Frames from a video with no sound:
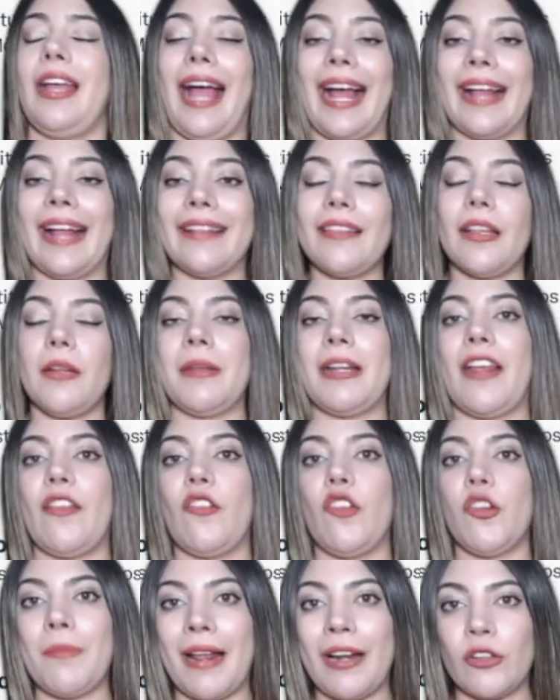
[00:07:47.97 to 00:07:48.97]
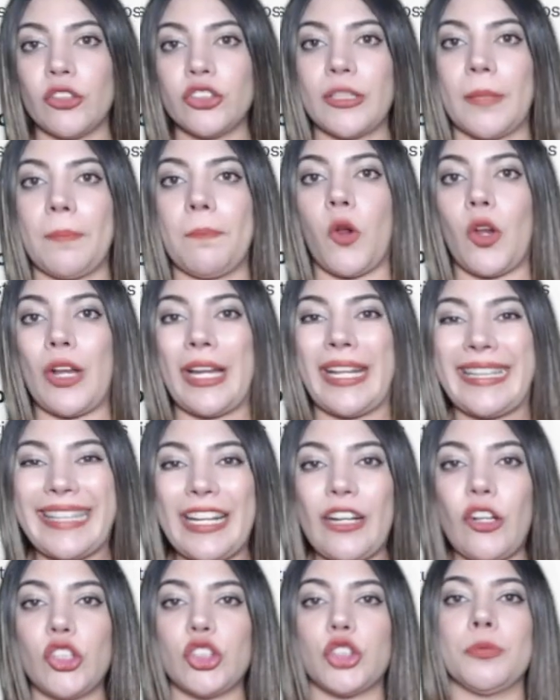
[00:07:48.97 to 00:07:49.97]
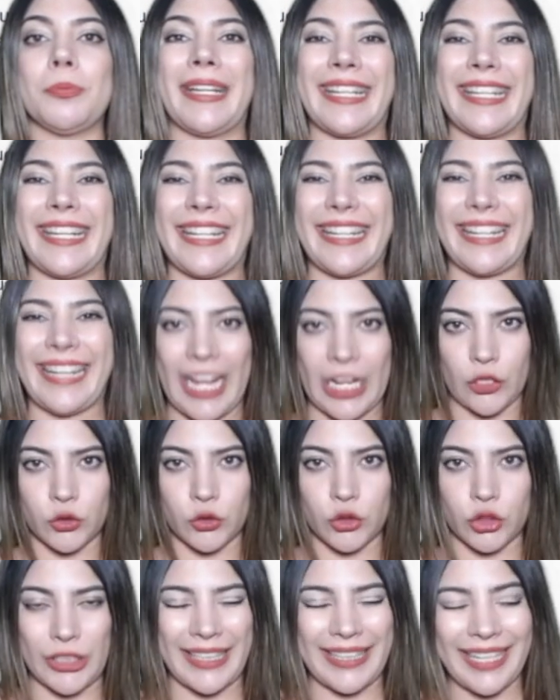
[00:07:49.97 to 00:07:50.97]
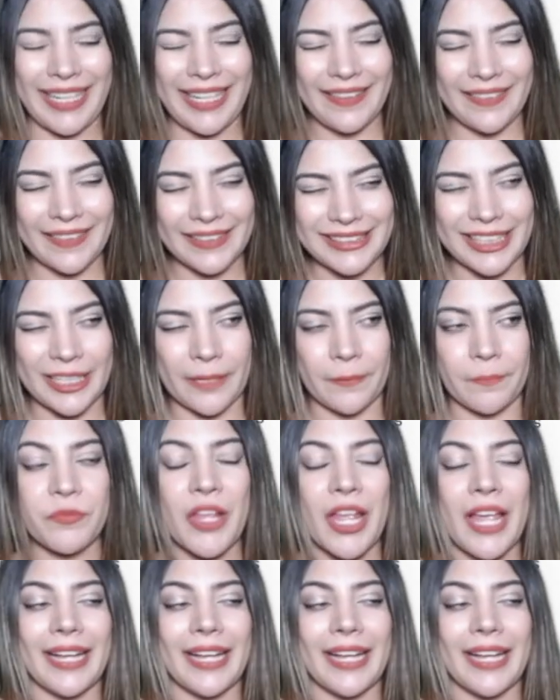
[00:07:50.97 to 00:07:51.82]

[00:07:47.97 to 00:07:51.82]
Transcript: han terminado en manos de políticos mexicanos. ¿Qué quiere decir?